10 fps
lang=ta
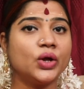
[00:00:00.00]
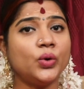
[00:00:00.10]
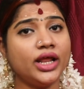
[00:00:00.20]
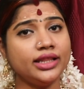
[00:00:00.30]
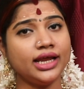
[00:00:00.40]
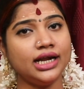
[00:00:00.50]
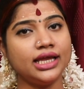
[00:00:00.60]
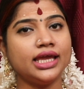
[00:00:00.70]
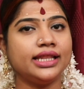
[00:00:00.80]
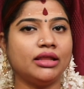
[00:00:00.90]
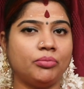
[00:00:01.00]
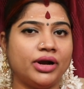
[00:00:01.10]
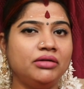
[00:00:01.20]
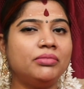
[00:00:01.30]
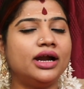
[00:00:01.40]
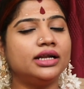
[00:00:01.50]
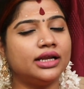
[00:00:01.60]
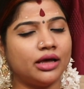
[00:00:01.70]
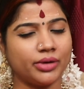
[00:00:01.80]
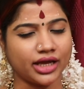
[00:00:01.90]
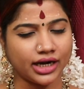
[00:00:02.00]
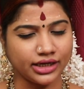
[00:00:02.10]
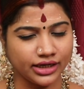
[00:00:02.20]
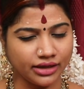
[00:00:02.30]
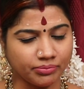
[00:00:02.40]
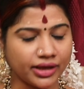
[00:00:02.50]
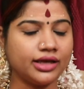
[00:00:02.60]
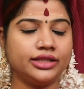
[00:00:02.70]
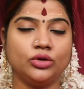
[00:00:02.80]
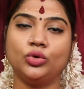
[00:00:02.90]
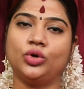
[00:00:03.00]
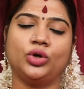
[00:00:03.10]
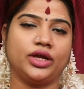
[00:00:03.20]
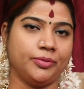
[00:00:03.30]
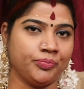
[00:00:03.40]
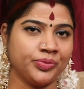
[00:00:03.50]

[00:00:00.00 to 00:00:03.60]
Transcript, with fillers: குழந்தைகளுக்கு இந்த பண்பாட்டை நாம் கண்டிப்பாக கற்றுக் கொடுக்கணுங்க